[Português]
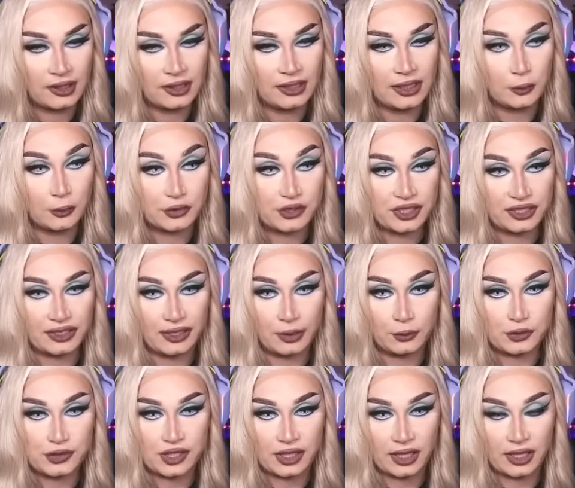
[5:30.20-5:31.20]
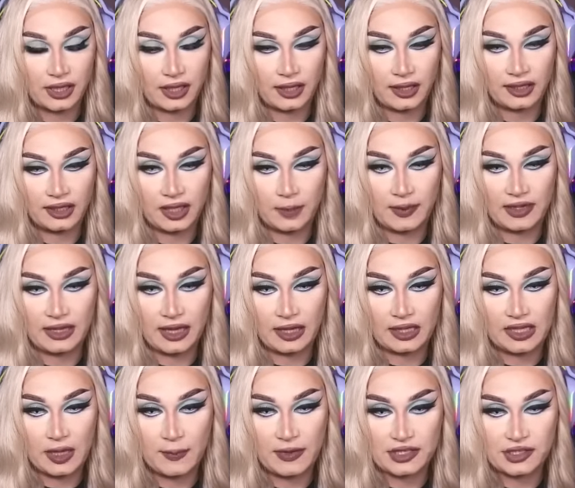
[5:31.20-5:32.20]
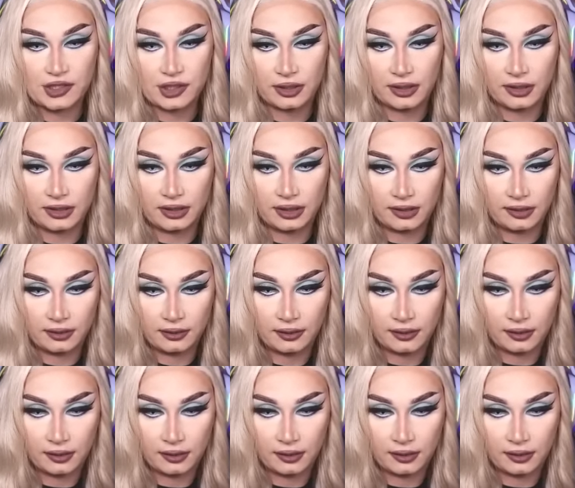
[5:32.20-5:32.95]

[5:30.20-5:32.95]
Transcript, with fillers: Não, hoje é, hoje é, DB, é DB Diane,